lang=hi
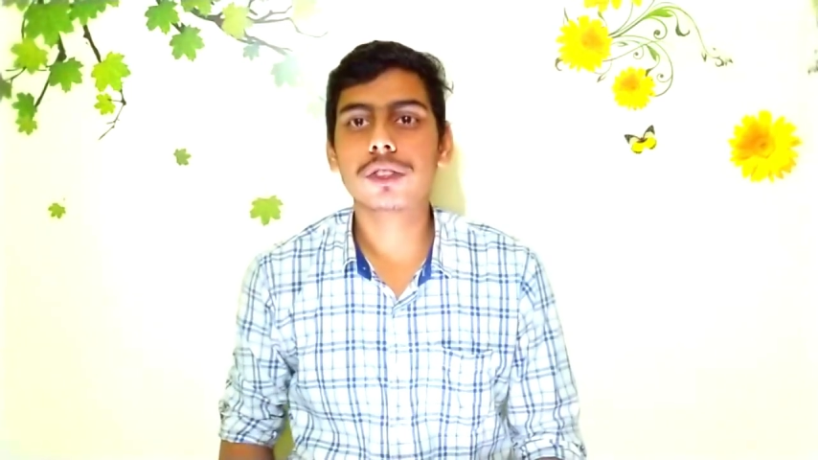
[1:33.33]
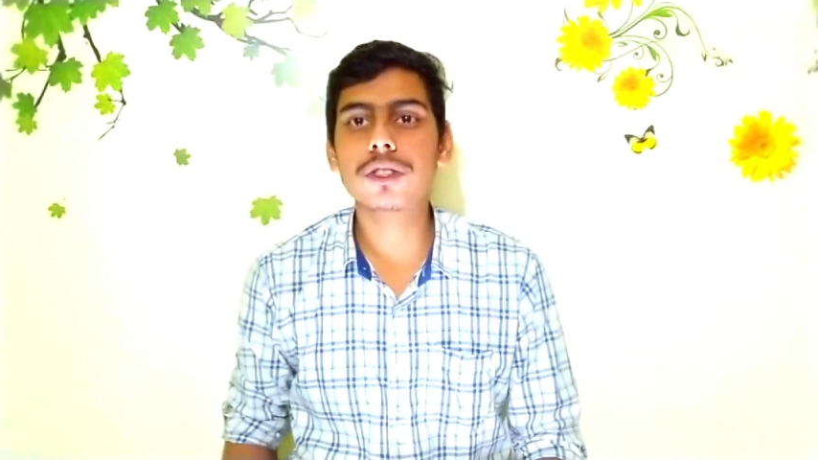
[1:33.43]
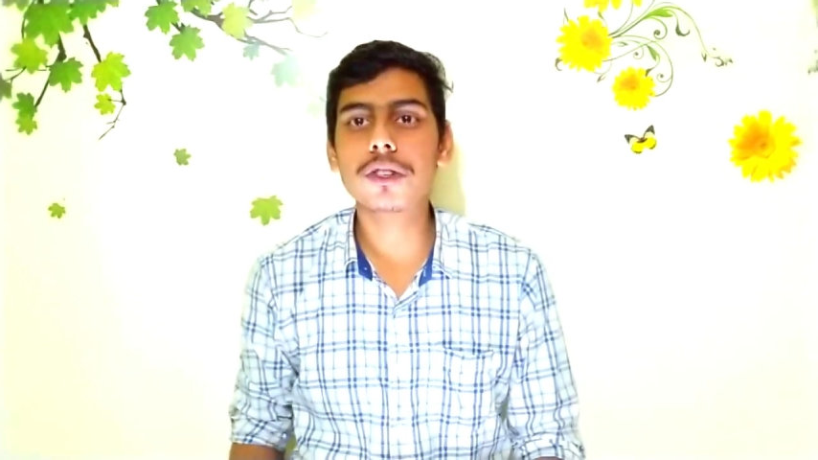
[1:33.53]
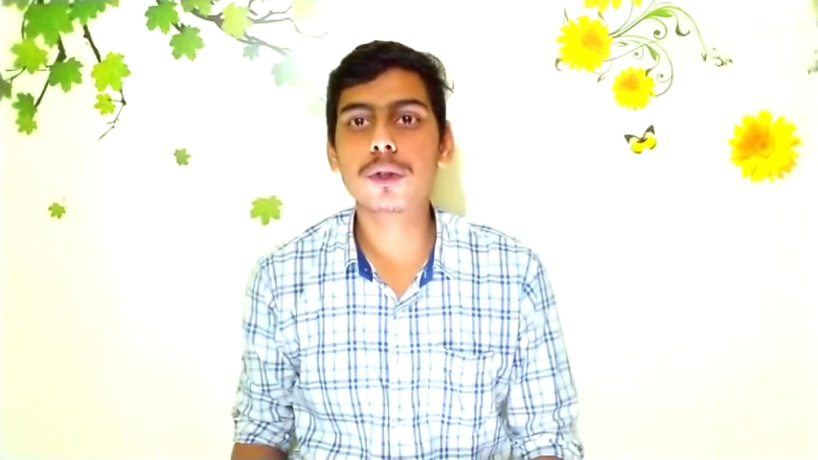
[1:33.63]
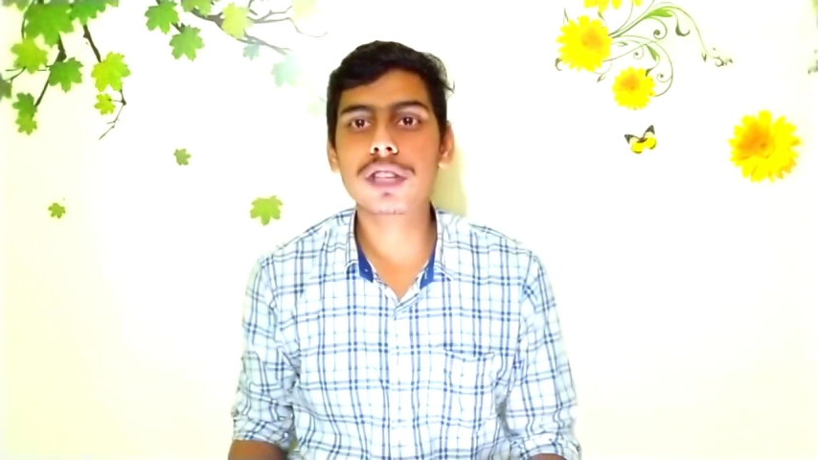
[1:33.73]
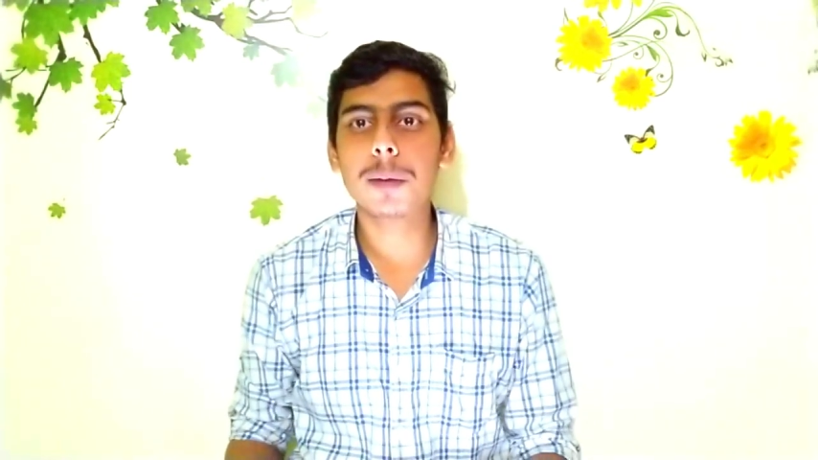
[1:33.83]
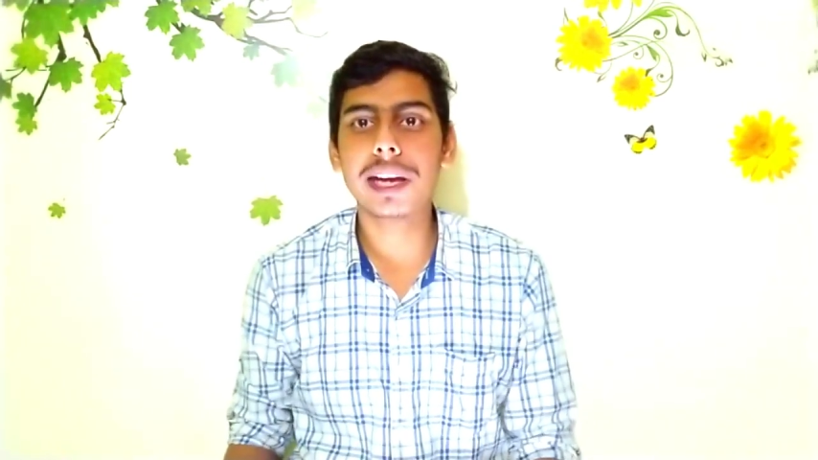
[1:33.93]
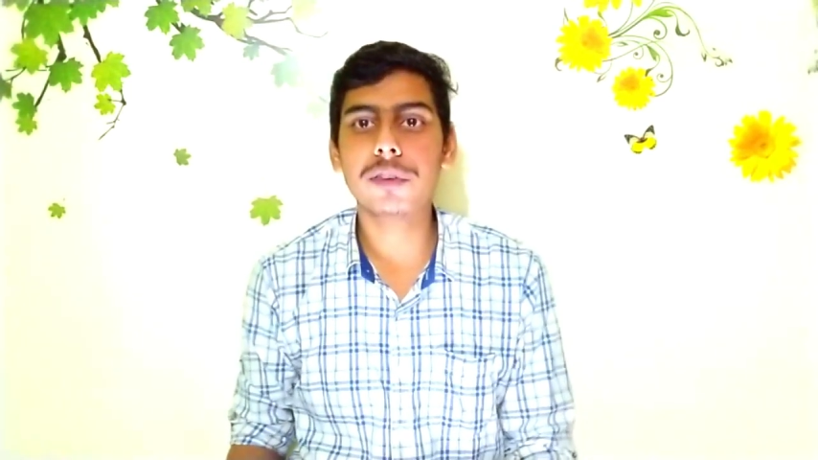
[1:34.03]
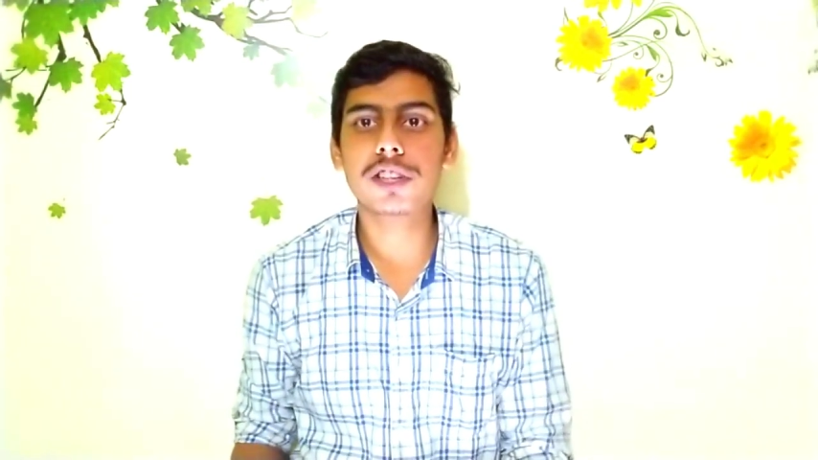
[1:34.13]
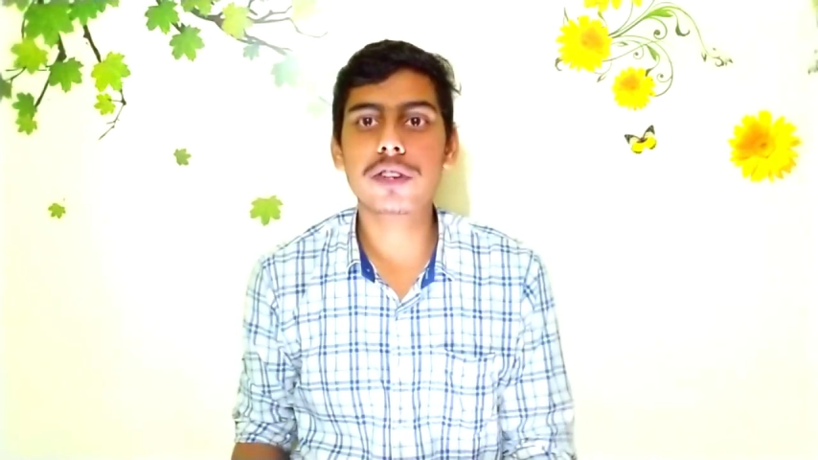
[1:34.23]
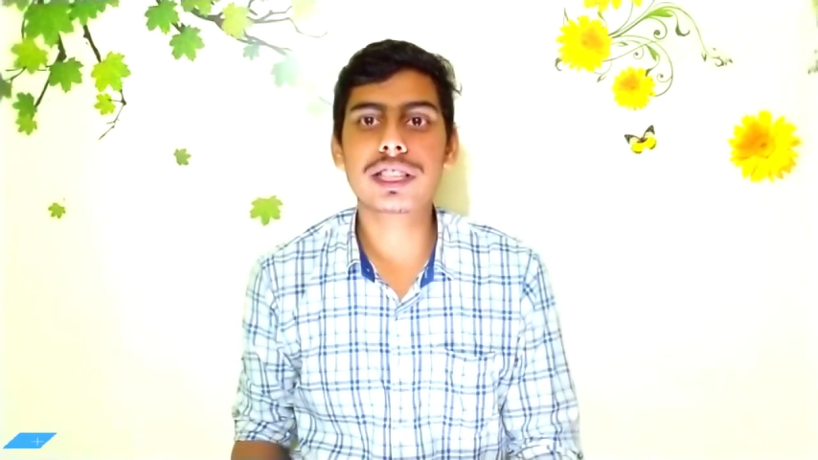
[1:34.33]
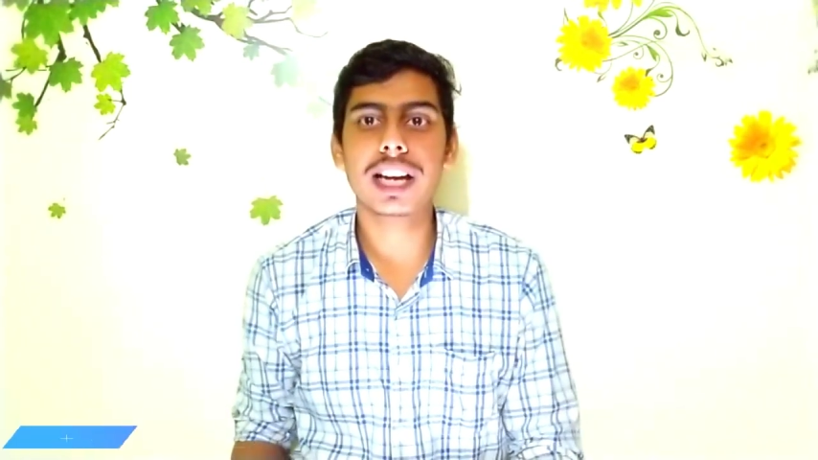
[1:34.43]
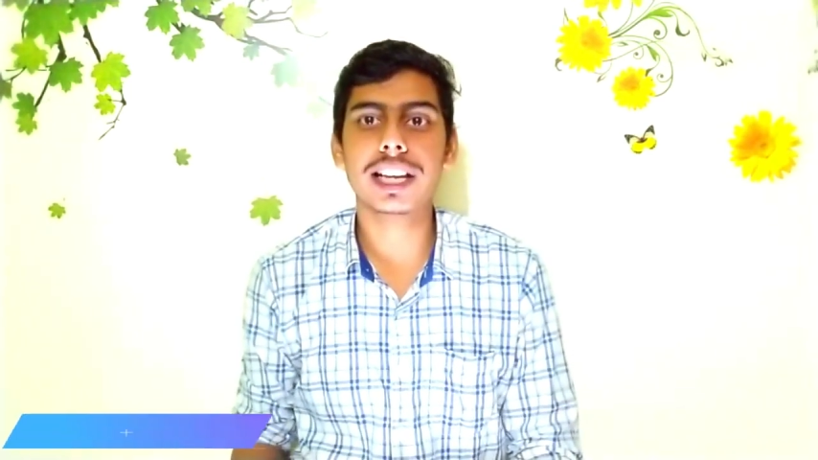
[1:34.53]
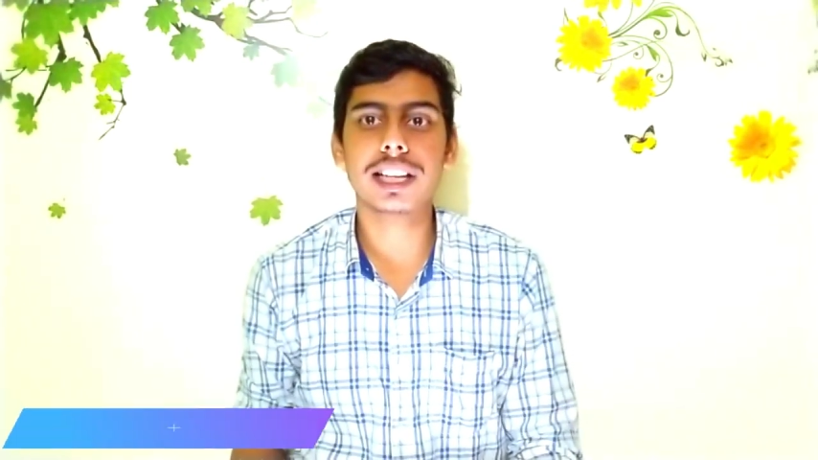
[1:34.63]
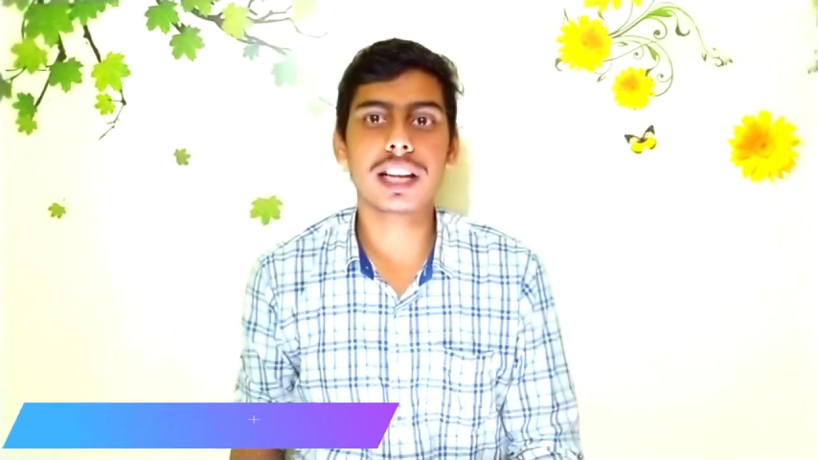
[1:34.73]
दोस्तों दूसरा बेनिफिट जो इस
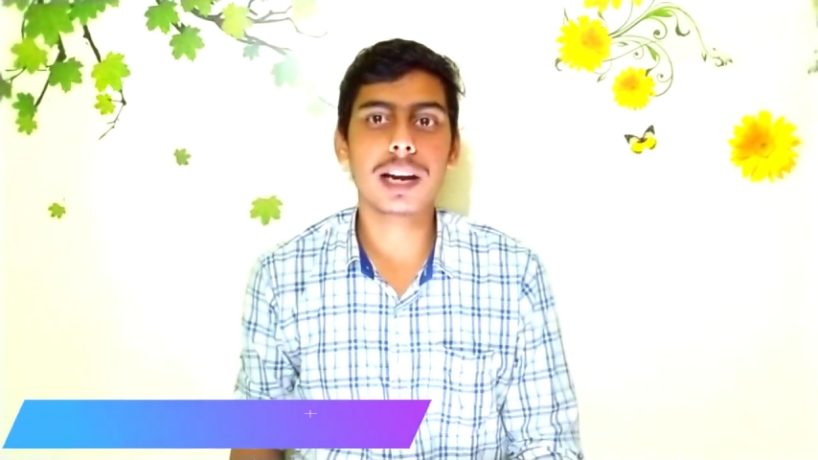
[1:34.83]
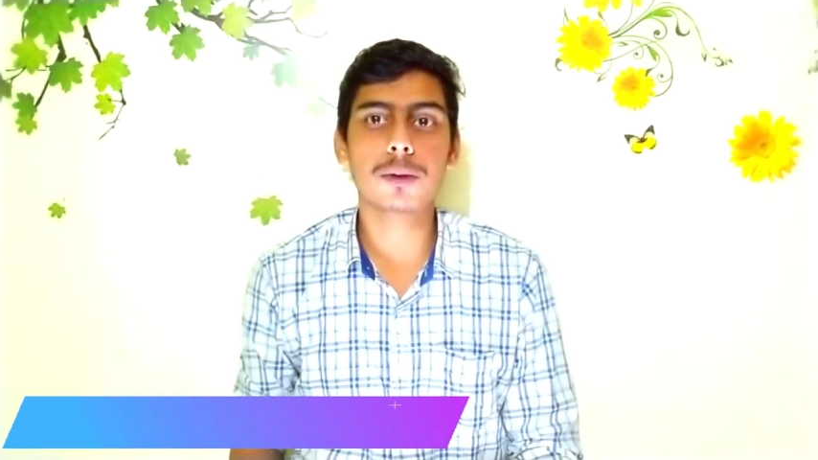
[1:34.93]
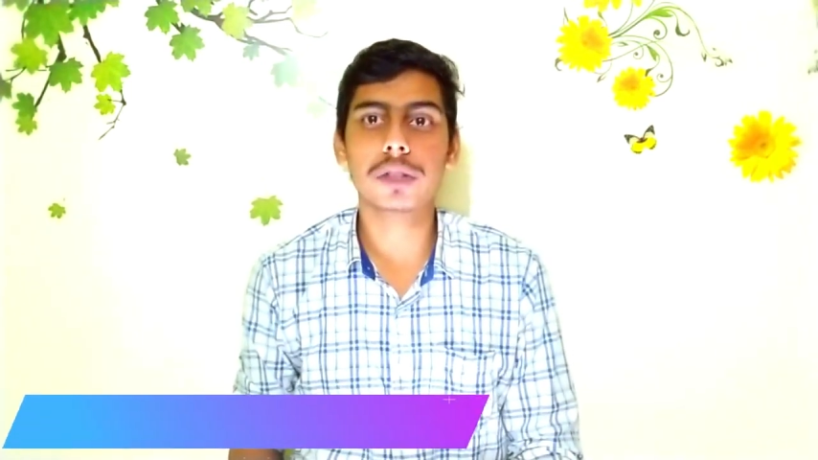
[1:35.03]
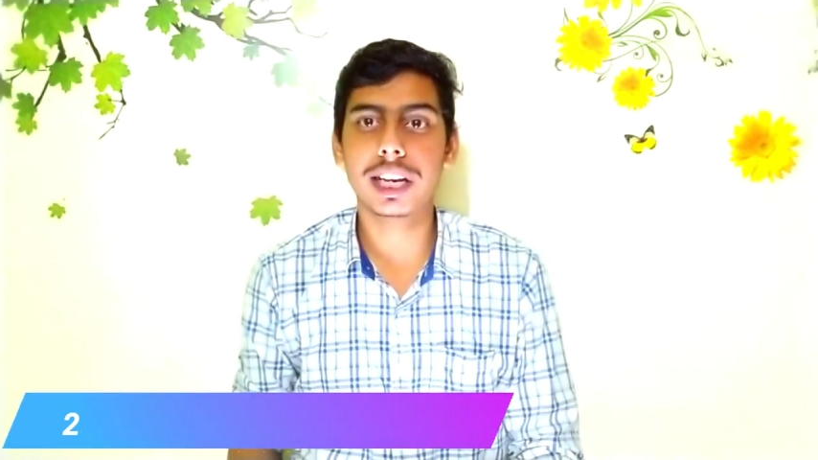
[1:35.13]
कार्ड के अंदर आपको